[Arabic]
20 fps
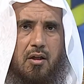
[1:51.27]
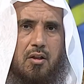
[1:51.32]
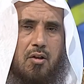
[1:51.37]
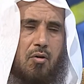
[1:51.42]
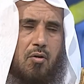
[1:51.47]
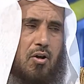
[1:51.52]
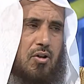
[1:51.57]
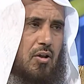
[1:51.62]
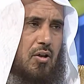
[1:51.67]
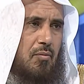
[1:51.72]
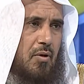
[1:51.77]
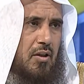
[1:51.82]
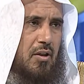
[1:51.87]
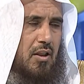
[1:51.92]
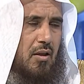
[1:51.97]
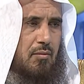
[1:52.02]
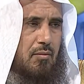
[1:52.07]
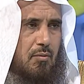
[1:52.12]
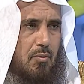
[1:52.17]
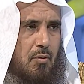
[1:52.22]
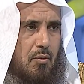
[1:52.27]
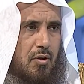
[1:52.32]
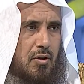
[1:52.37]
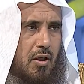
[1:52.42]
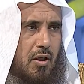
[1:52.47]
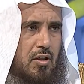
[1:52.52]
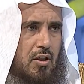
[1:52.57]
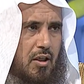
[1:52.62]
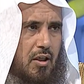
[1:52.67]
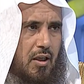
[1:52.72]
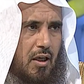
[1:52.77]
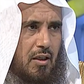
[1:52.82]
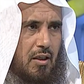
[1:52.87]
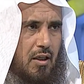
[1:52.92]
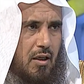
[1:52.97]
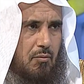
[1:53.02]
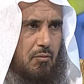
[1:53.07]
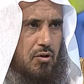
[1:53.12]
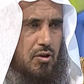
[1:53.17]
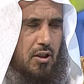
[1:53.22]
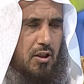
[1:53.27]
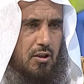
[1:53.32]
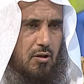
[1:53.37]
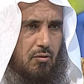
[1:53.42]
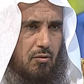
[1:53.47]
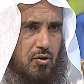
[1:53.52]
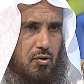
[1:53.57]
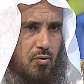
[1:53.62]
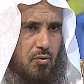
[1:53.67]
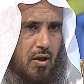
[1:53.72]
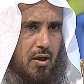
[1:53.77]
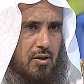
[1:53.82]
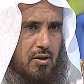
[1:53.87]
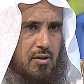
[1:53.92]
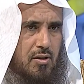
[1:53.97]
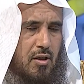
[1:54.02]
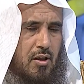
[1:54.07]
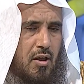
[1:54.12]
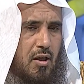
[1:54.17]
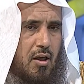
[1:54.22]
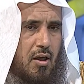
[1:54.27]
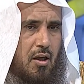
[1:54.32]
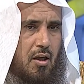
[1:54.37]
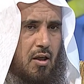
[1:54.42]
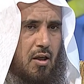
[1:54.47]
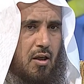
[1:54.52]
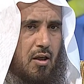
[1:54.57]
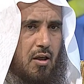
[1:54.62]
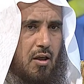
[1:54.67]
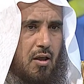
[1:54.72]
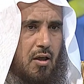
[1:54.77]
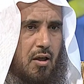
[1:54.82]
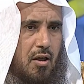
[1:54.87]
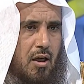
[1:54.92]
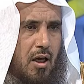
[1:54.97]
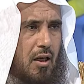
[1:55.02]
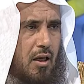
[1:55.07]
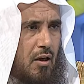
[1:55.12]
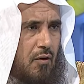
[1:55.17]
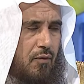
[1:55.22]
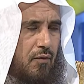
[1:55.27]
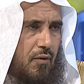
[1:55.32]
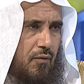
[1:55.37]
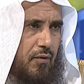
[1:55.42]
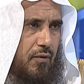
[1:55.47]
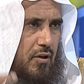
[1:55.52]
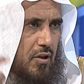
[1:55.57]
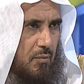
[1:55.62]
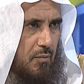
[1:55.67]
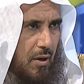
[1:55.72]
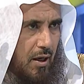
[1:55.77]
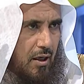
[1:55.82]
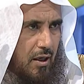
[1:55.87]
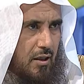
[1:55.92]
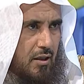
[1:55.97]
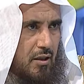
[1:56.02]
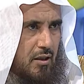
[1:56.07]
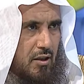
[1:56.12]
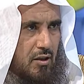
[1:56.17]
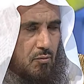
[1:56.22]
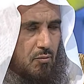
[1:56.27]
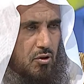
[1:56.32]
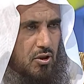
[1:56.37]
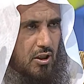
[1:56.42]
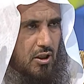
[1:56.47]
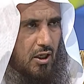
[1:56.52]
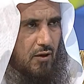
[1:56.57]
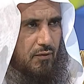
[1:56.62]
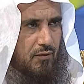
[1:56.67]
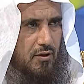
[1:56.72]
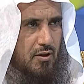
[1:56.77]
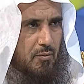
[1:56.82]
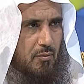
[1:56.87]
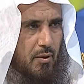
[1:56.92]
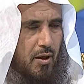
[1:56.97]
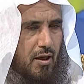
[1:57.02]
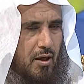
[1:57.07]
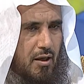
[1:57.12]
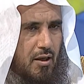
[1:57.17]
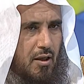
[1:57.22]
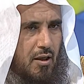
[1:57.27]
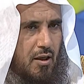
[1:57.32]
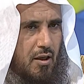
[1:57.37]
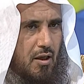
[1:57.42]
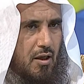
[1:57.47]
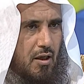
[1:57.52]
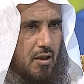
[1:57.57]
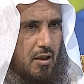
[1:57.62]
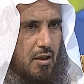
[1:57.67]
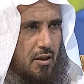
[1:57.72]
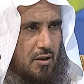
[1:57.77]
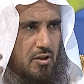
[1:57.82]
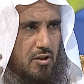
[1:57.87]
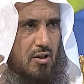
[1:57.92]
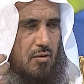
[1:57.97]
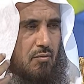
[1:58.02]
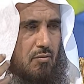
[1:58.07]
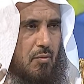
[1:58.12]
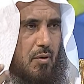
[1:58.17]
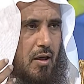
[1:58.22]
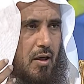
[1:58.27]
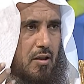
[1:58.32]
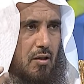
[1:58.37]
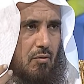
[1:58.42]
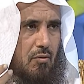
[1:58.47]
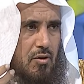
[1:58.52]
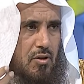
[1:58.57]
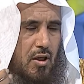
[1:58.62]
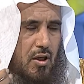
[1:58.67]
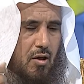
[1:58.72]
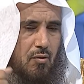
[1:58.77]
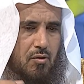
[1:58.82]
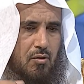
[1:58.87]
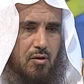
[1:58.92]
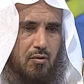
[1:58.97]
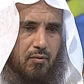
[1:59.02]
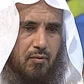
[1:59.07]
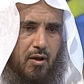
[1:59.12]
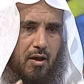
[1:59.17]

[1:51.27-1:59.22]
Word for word: يتواصل مع الطبيب المختص لان احيانا مشكله الوسواس خلل في الدماغ يعني مشكله في الدماغ هي التي تسبب هذه الوساوس